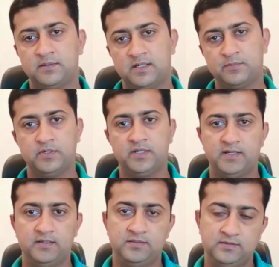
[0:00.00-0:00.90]
अगर आपको
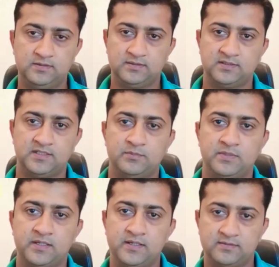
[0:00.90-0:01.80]
डिटेल्स इसके साथ में
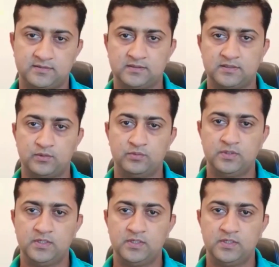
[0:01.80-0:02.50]
अगर डिस्कस करूँ